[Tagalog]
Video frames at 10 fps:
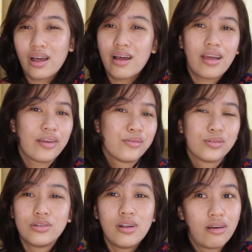I
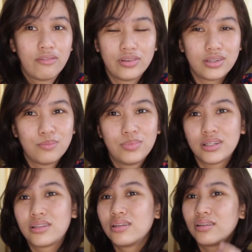would love it.
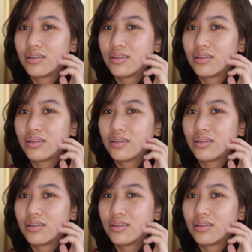But,